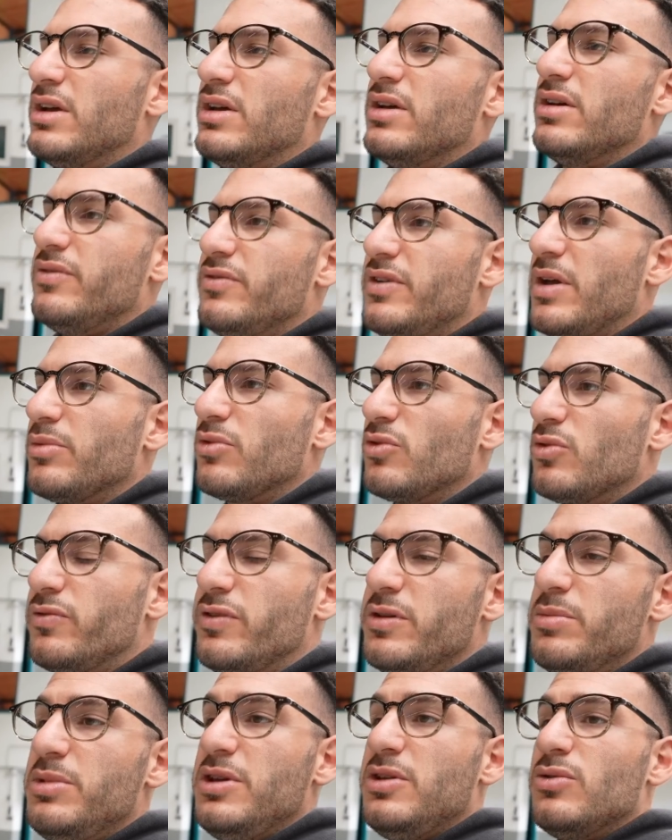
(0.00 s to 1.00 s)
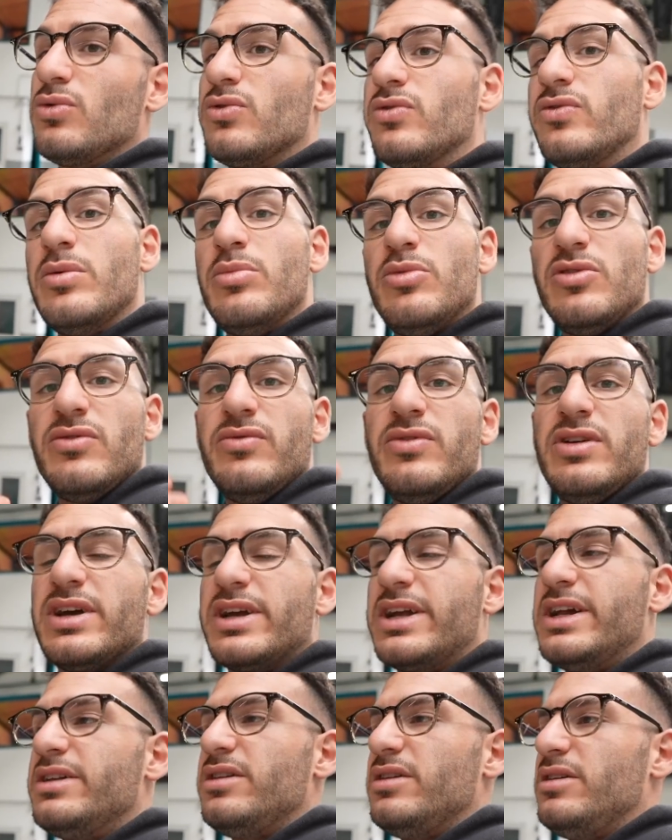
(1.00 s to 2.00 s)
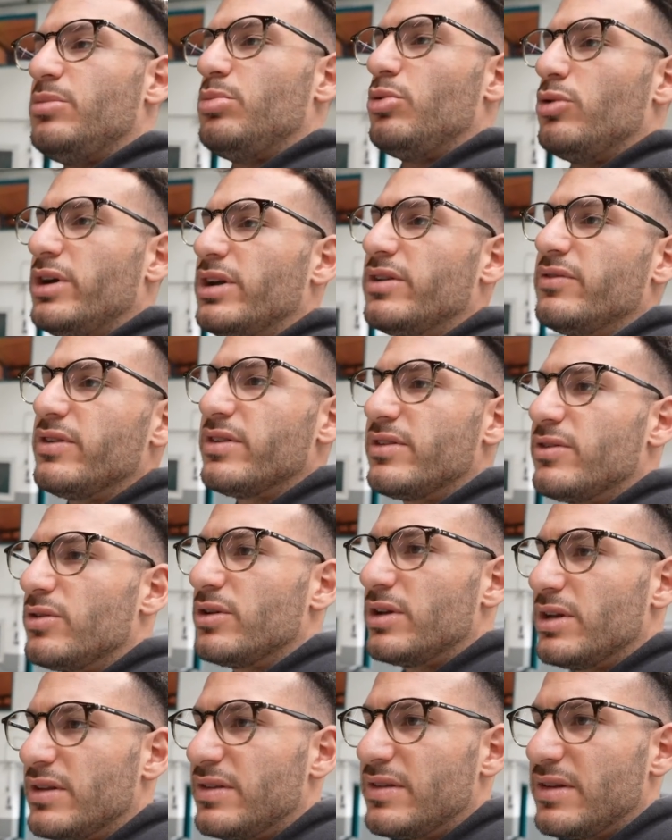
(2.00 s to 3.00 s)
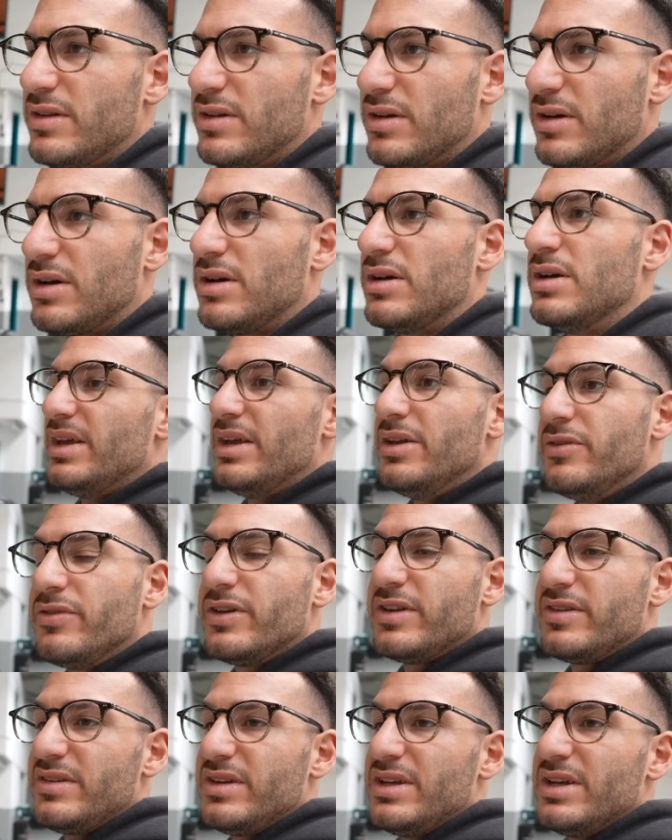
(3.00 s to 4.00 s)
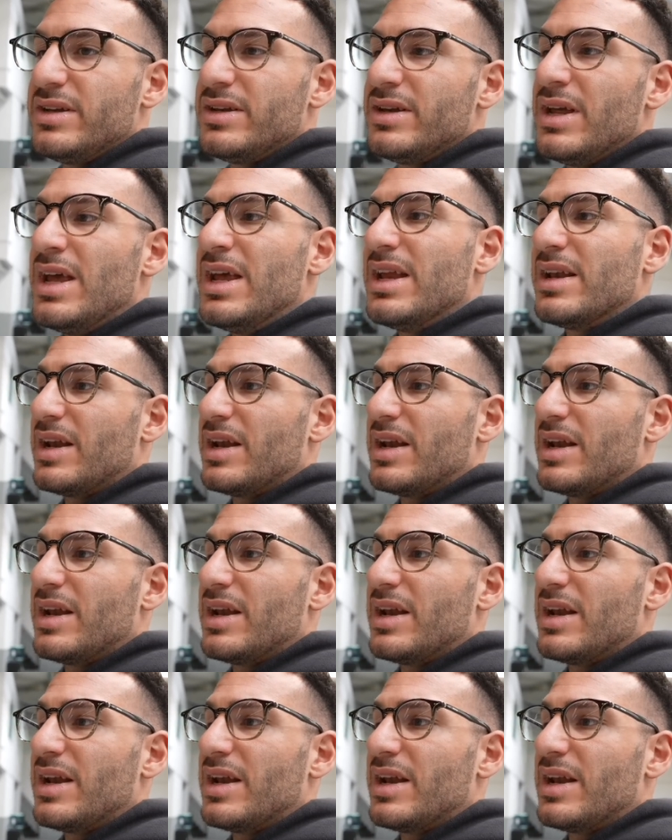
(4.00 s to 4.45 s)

äh, wir haben zu viel Minus, wir müssen wieder Geld in die Projektfahrzeuge etc. investieren.